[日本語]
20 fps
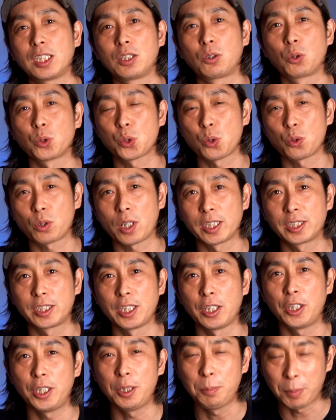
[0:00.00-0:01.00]
んにご紹介し
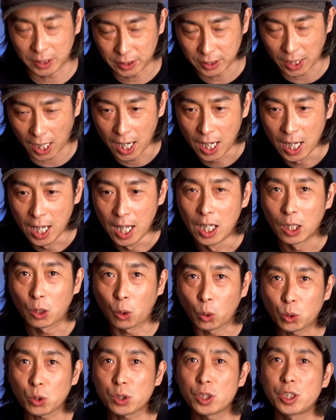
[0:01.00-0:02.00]
ていますが、
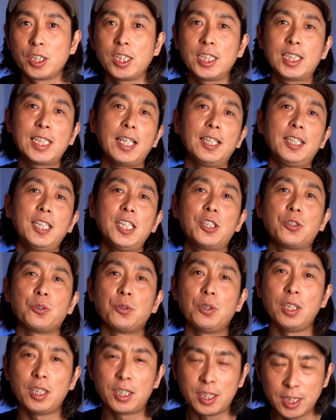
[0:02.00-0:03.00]
今年
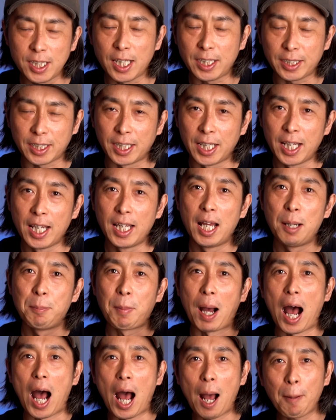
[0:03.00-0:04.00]
2021年に、
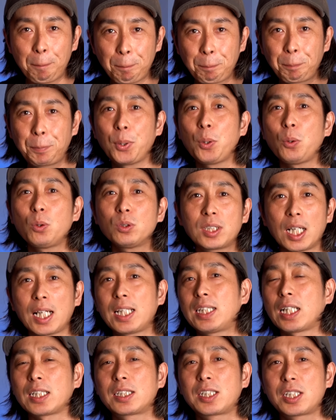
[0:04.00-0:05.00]
まあ、発表さ
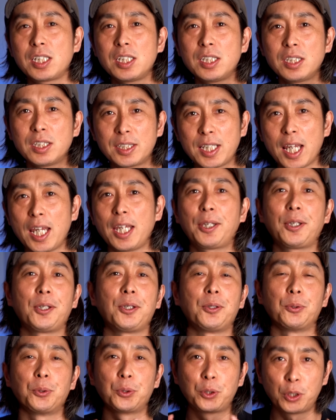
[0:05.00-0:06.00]
れた新製
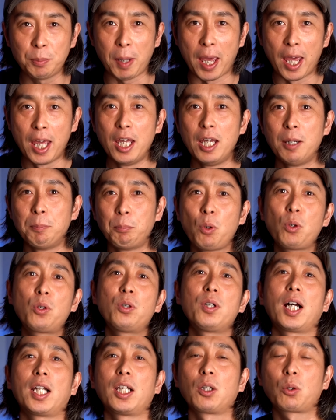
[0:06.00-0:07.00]
品含め、
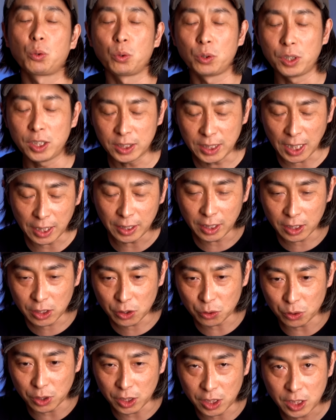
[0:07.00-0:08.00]
僕がね、この
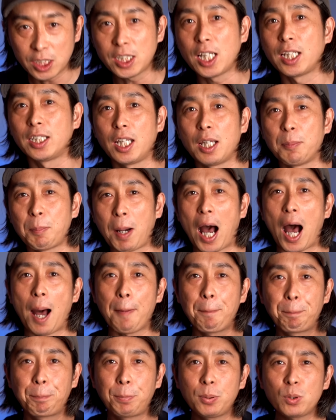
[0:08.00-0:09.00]
2021年で、ま
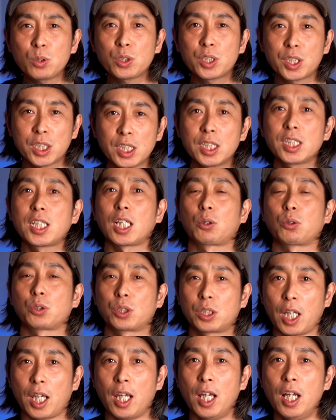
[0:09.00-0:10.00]
あ、a p p 信者と
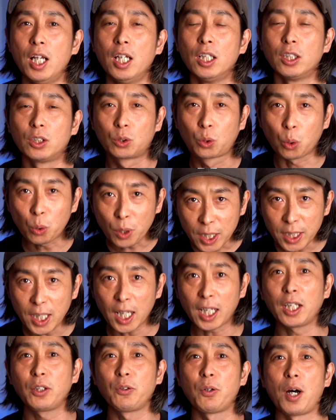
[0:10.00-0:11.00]
して、どれ
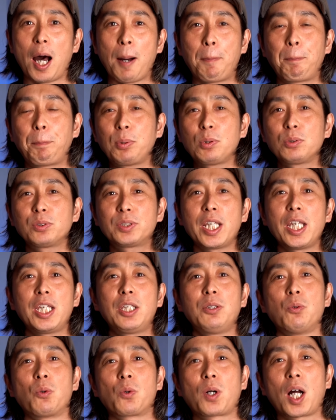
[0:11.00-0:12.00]
だけのアップル製
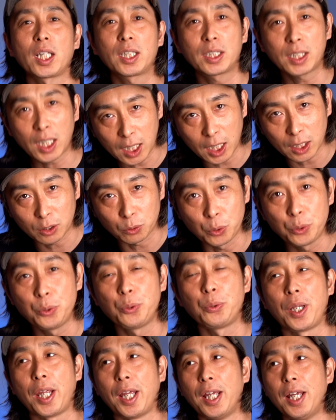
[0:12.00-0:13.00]
品を買ったかという
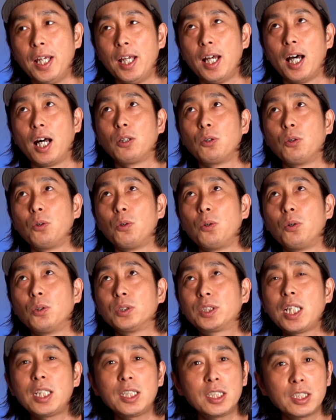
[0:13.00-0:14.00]
のをね、あ
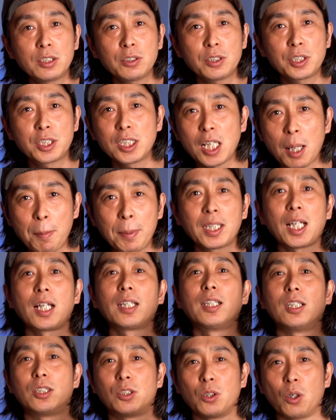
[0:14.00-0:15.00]
のー、先日調べた
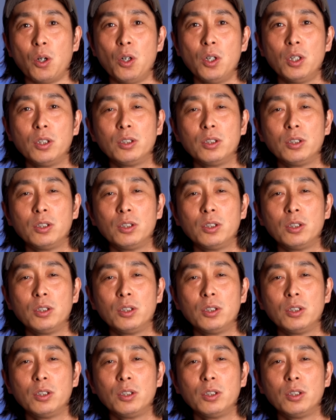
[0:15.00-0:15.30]
んですよ。